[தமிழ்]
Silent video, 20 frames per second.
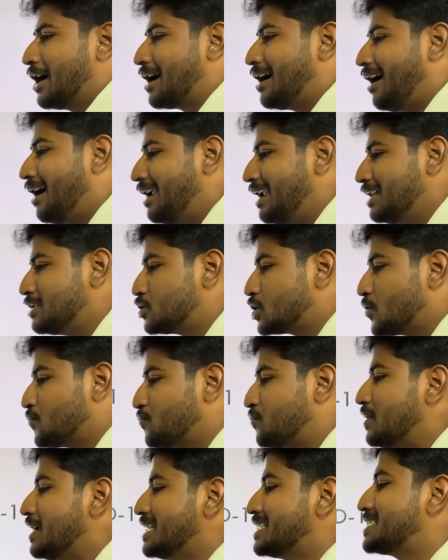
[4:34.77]
காலேஜோட
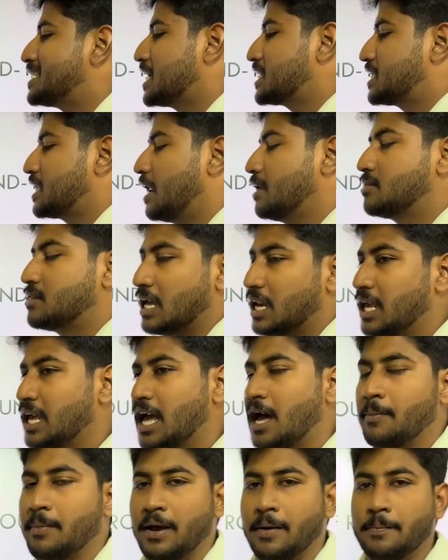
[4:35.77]
ஃபீ ஸ்ட்ரக்சரே
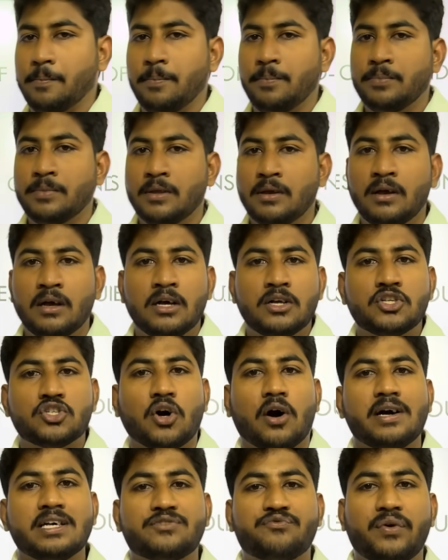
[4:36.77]
தெரியாமல்
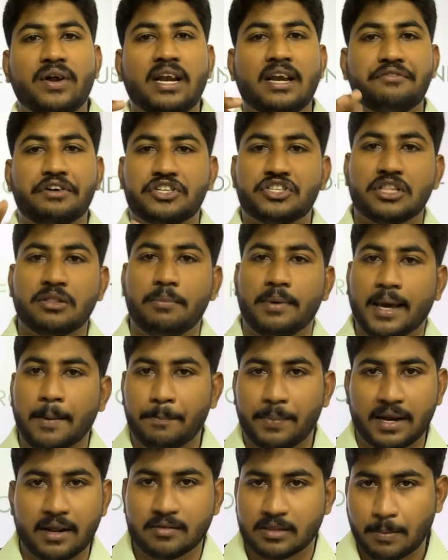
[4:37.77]
சாய்ஸ் பிங்கில் வச்சது
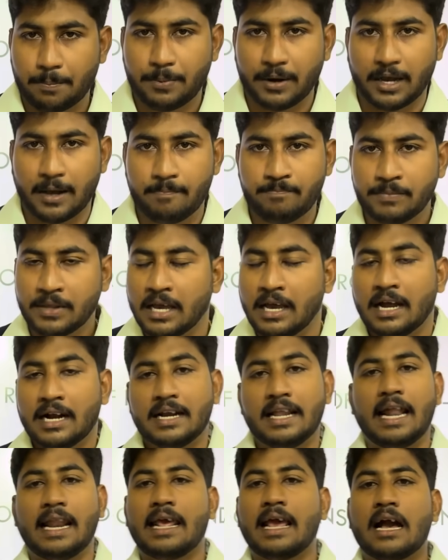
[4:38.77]
மிகப்பெரிய தப்புங்க
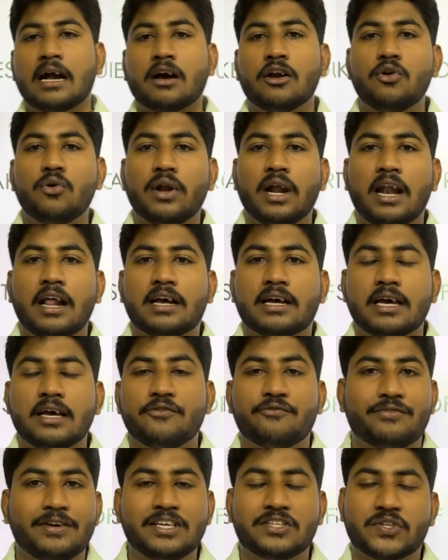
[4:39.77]
நிறைய கல்லூரிகளுக்கு
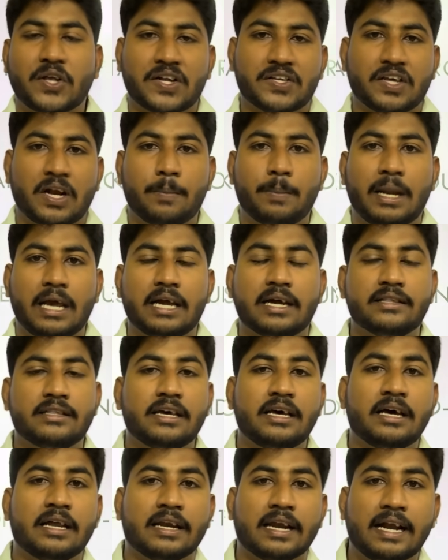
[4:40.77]
ஃபீஸ் ஸ்ட்ரக்சர்
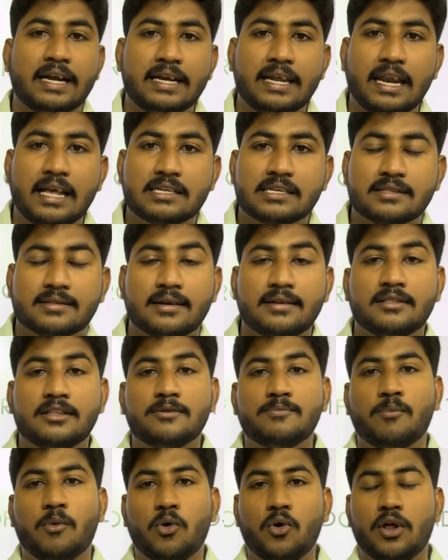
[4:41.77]
அப்படிங்கிறது ரெண்டு லட்சத்துலேருந்து
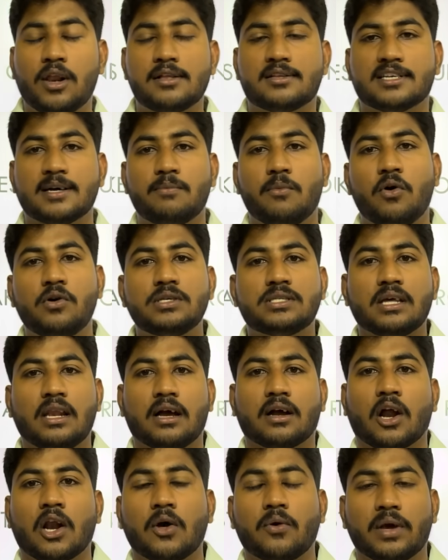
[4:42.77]
மூணு லட்சம் ஒரு சில
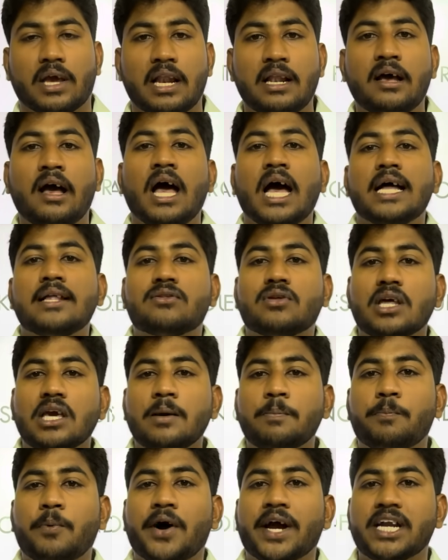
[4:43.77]
கல்லூரிகள் த்ரீ
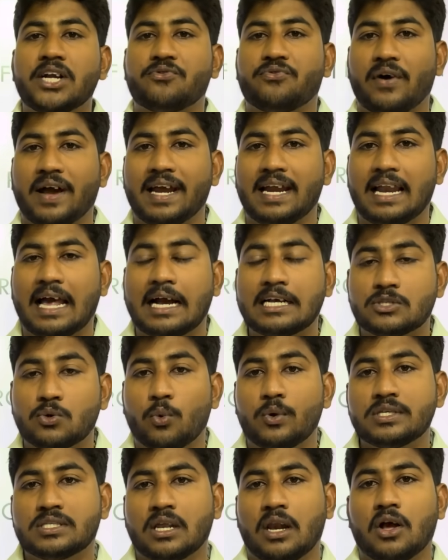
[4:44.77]
பாயிண்ட் ஃபைவ் லேக்ஸ்
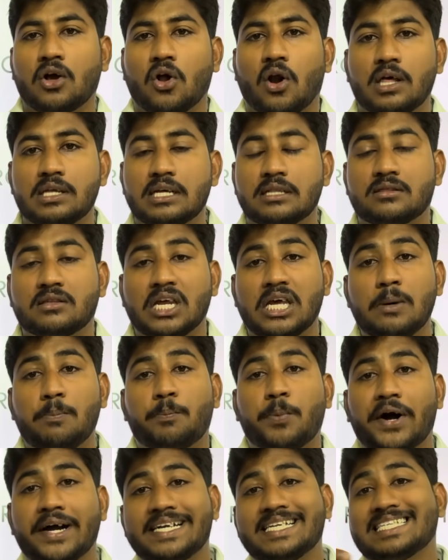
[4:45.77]
ஒரு சில காலேஜில் த்ரீ
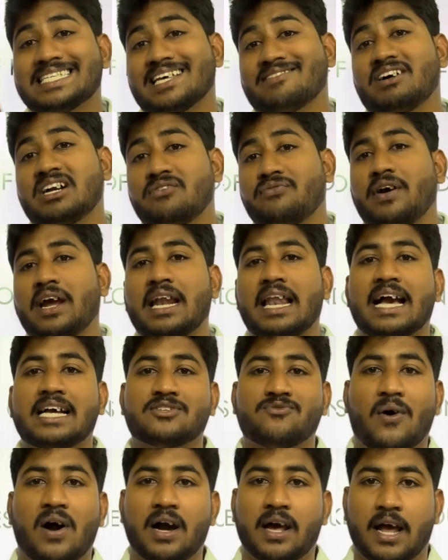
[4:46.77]
பாயிண்ட் செவன் ஃபைவ்
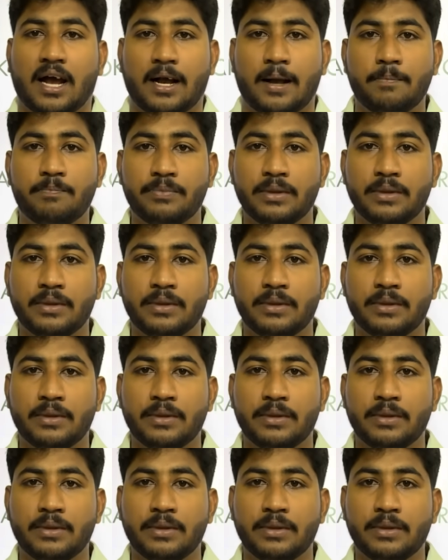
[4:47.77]
லேக்ஸ் வாங்குறாங்க